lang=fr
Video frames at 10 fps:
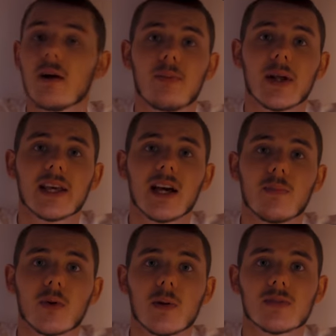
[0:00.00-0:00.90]
plaqué un
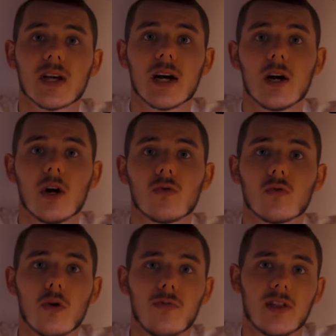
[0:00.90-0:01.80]
peu comme ça.
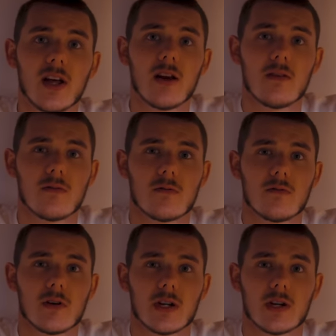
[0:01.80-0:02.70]
Donc, au final,
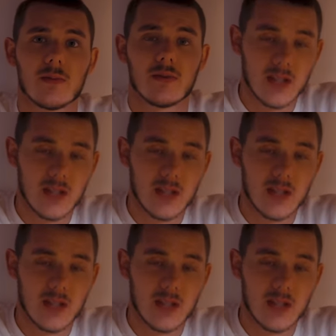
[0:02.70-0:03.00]
voilà, comme